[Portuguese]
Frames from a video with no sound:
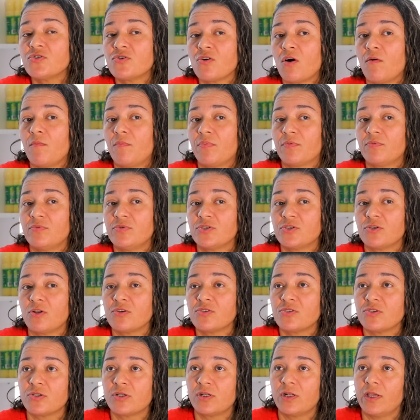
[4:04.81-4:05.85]
só para os
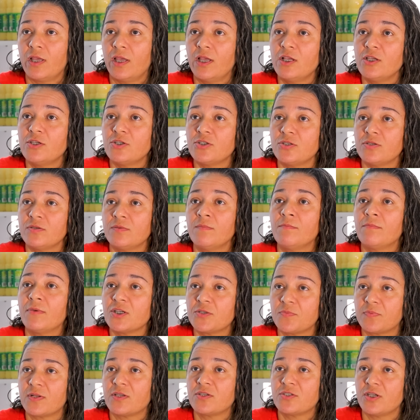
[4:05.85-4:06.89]
nossos clientes,
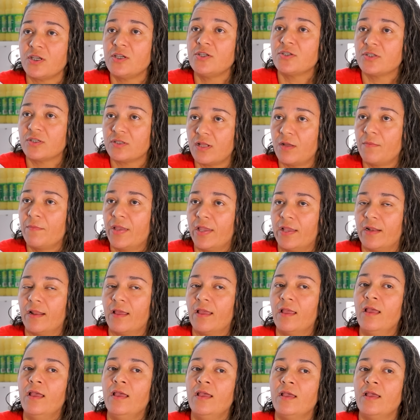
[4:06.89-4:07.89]
mas para a gente também, né?